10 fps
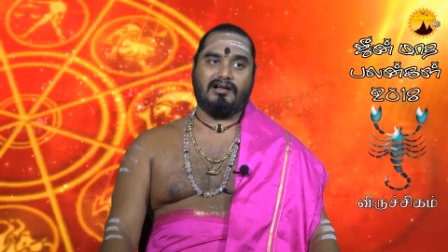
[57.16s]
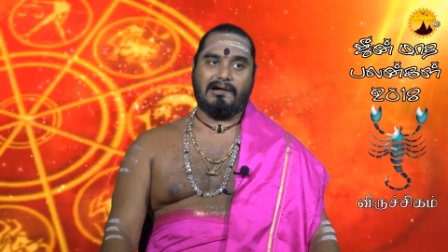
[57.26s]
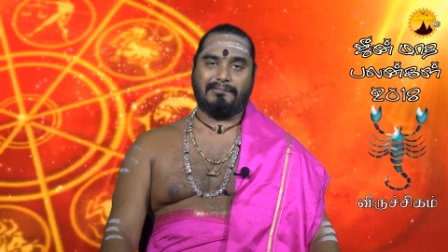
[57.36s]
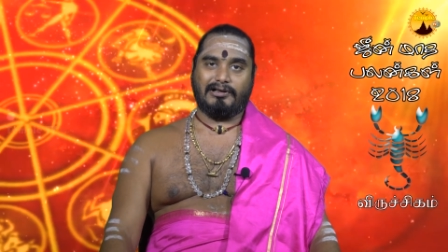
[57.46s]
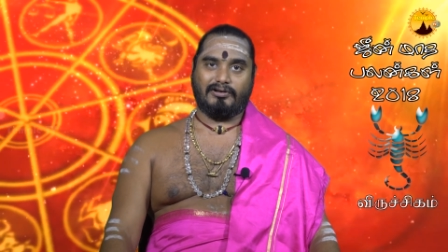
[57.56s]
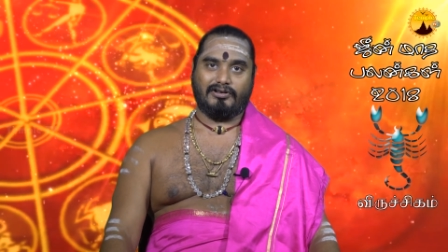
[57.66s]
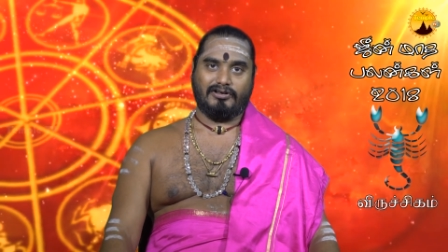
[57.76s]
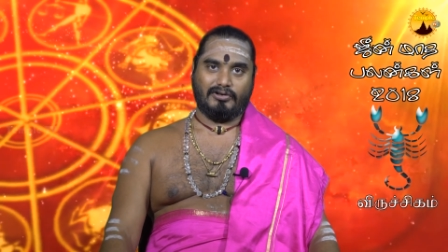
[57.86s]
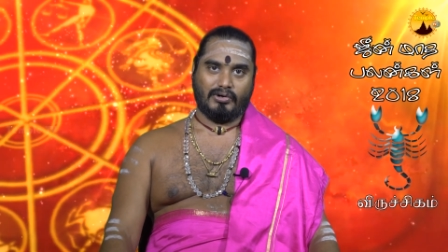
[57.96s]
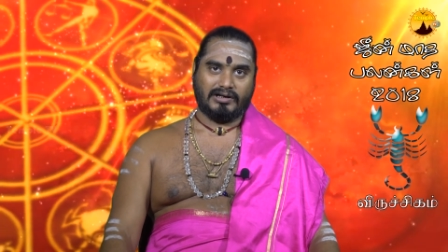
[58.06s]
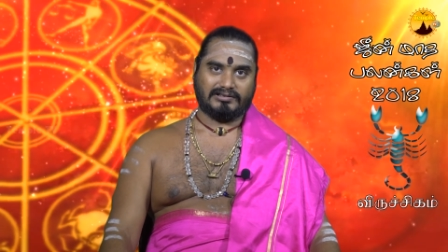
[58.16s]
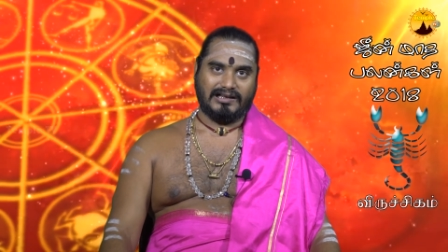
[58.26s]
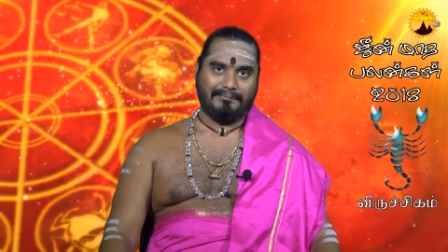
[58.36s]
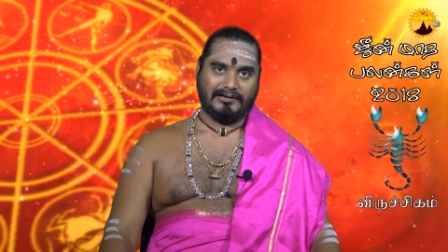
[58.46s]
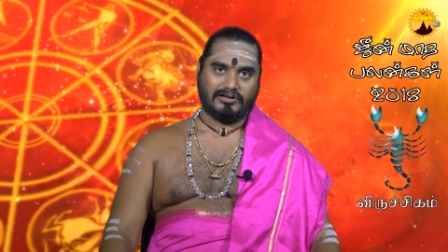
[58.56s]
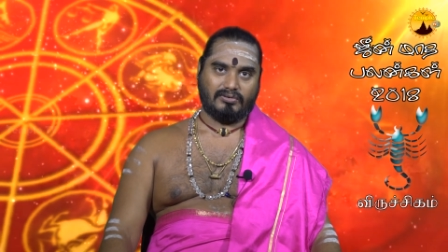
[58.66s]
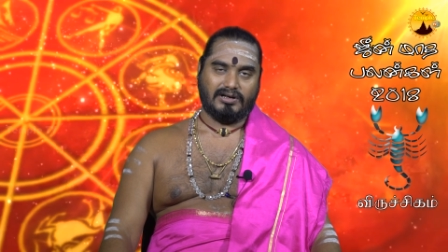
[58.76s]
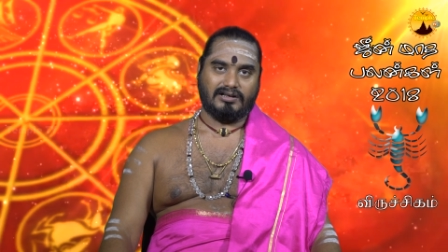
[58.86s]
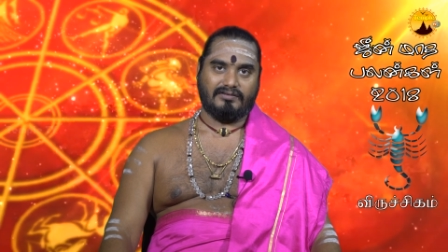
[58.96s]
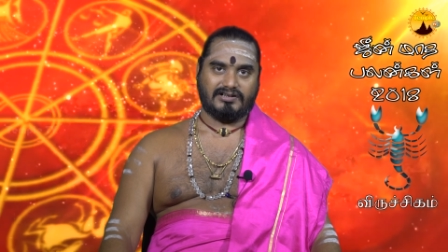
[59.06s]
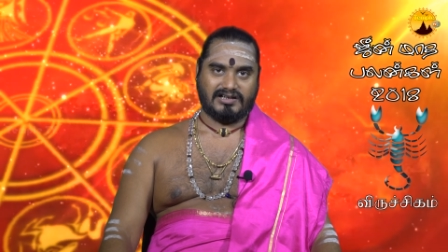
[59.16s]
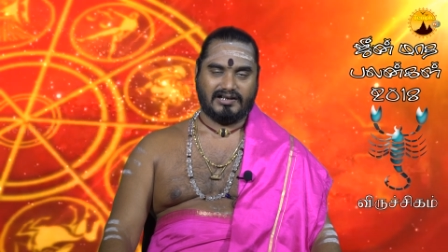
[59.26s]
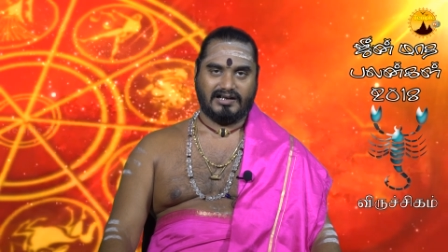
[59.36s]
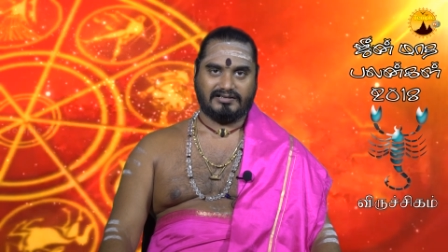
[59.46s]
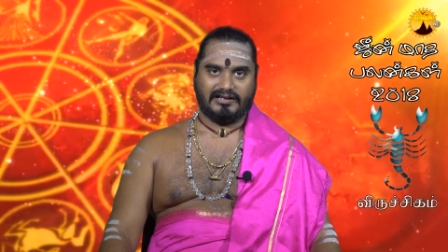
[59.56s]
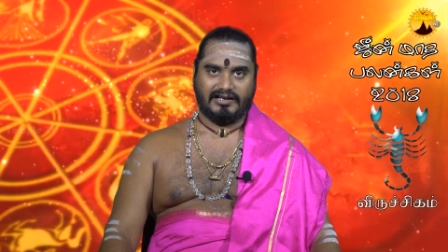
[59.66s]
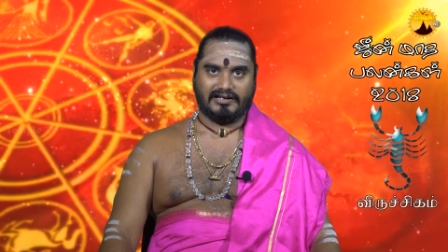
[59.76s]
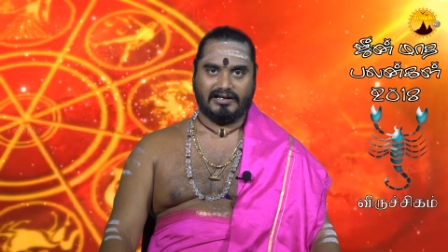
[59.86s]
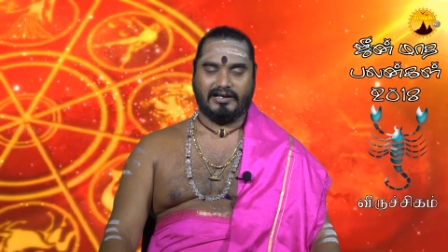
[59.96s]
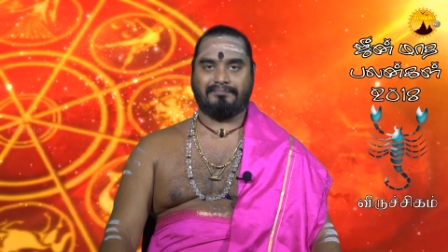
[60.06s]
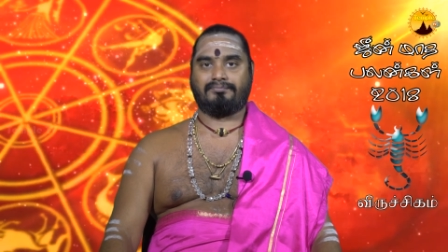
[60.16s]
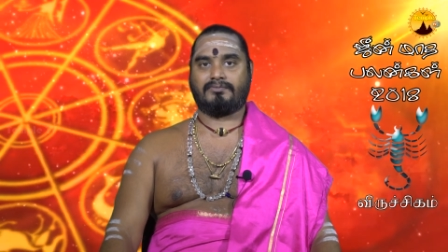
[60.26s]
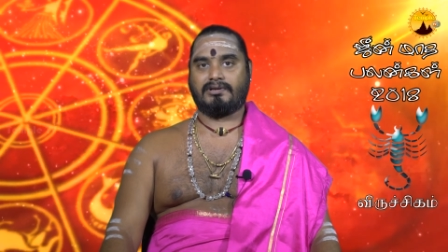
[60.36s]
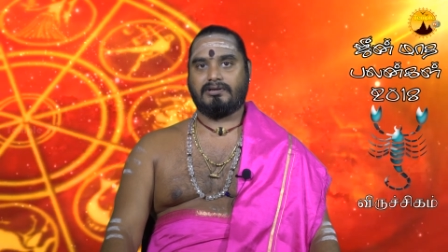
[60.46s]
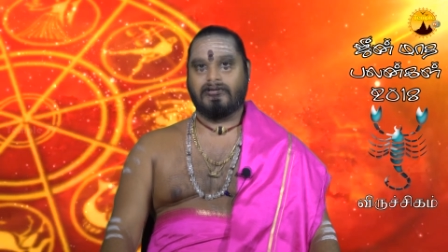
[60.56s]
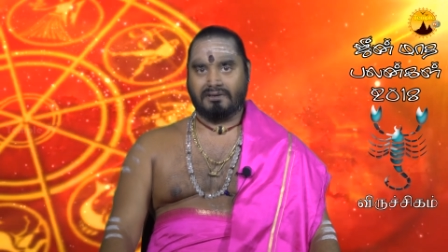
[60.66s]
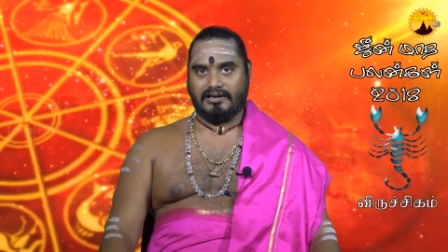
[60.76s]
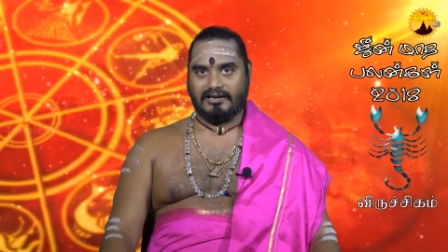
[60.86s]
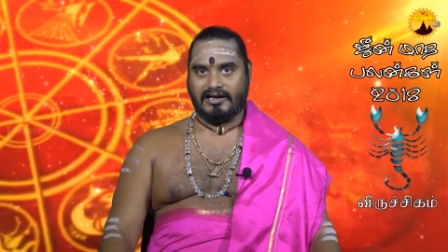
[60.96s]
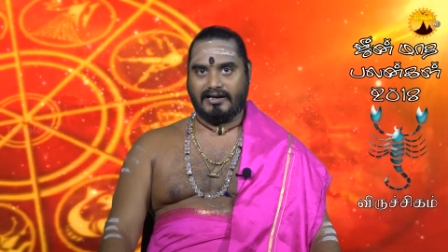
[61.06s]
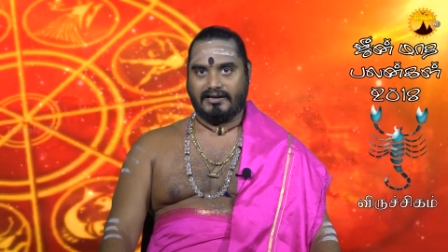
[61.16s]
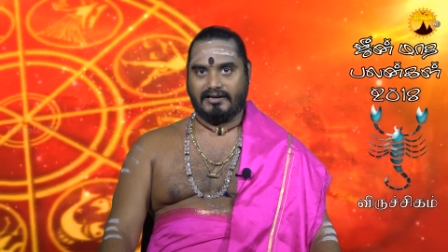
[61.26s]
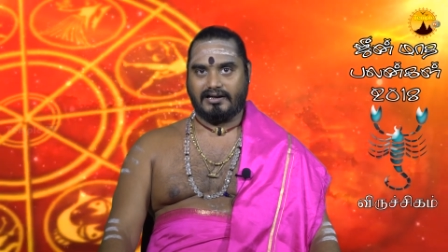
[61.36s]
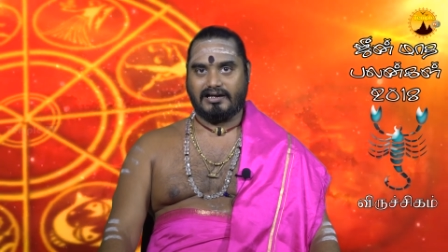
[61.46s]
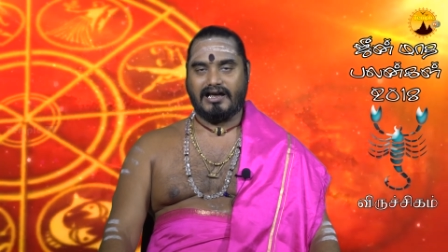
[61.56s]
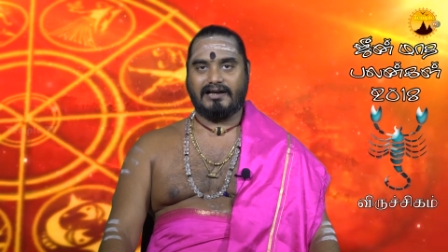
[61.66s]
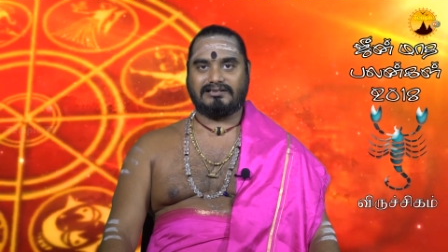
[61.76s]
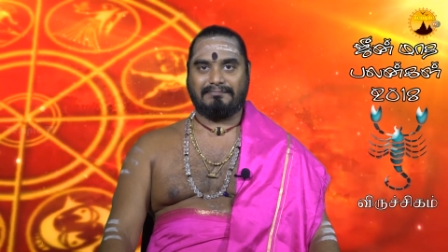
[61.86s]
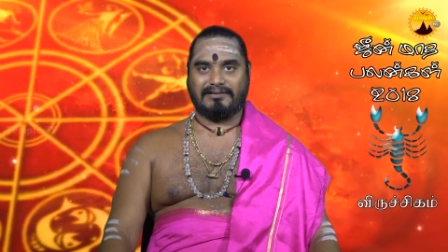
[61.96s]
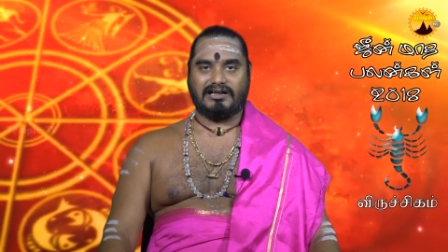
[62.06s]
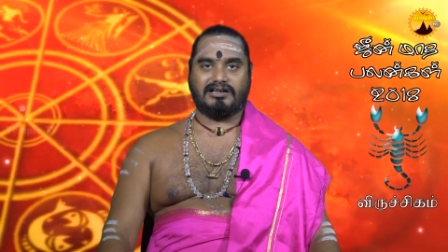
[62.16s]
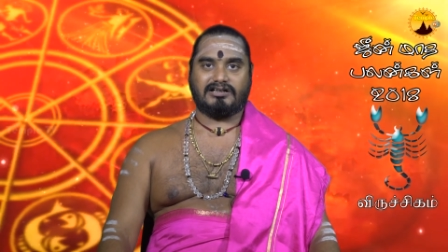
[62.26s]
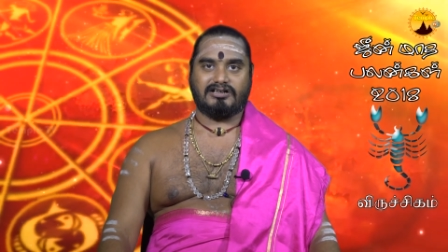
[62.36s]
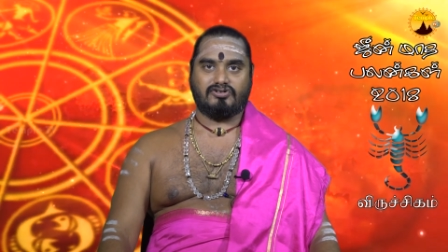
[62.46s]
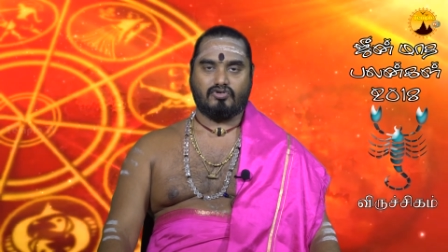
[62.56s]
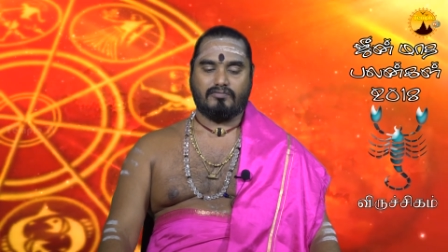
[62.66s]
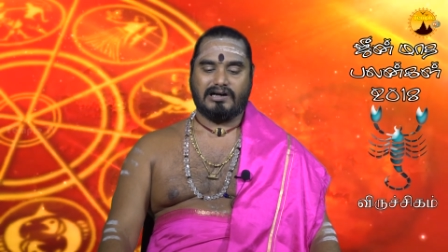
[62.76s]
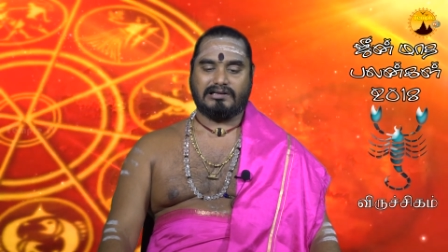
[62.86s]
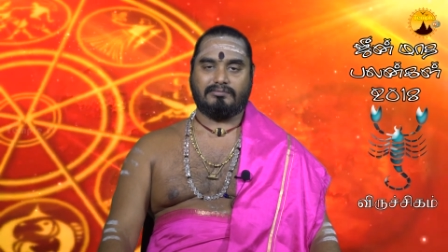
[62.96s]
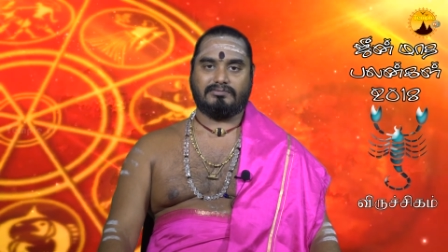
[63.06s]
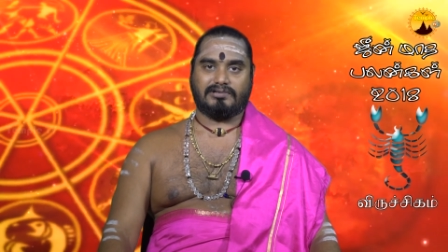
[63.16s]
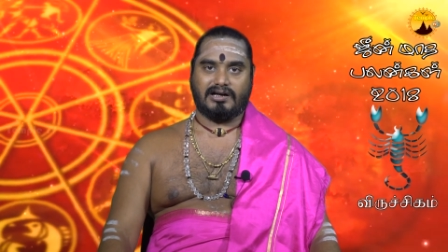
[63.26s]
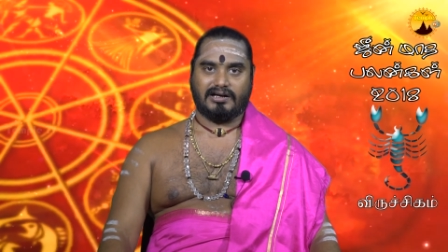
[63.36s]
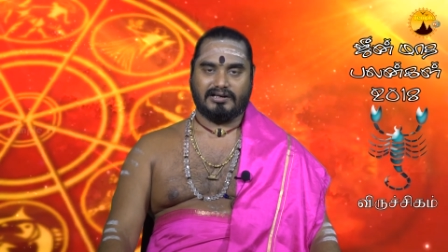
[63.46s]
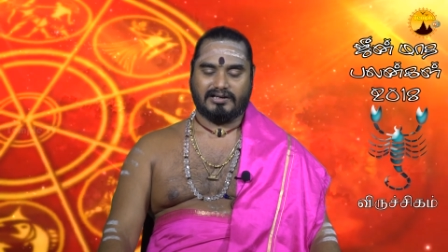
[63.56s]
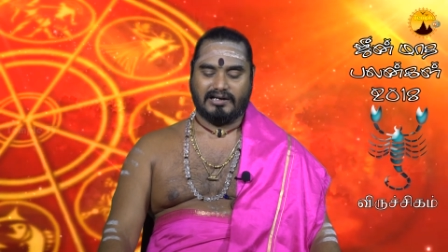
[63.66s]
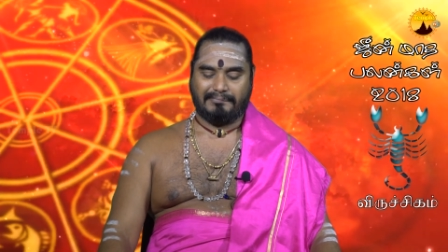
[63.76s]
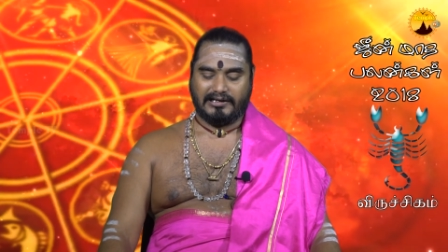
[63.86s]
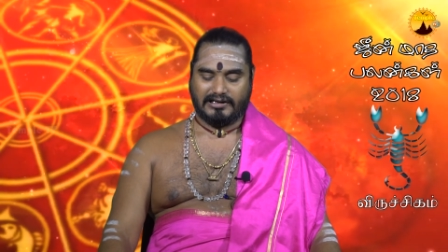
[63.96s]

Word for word: அப்படி ஒரு யோகத்தை பெற்றுள்ள இந்த விருச்சிகராசி நேயர்களே இந்த இரண்டாயிரத்தி பதினெட்டு ஜூன் மாதம் தாங்களுக்கு எப்படி